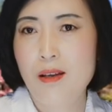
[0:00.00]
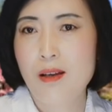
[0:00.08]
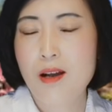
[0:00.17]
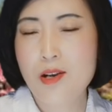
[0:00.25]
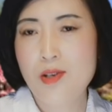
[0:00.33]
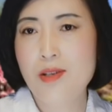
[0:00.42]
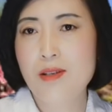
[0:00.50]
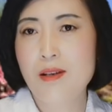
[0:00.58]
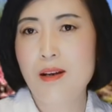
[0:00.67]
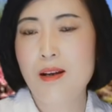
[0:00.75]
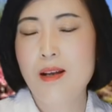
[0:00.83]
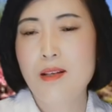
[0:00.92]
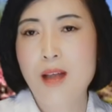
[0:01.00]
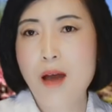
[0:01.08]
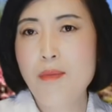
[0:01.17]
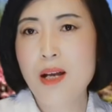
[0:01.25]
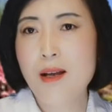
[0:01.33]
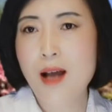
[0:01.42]
可是呢，他
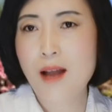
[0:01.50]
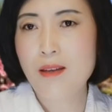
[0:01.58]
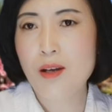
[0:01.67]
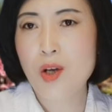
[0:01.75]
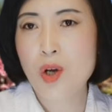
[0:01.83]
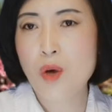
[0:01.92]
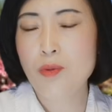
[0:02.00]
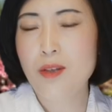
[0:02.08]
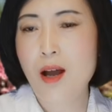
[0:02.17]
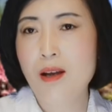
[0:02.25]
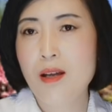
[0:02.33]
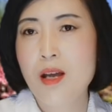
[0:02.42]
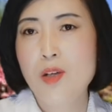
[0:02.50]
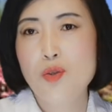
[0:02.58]
们干的勾当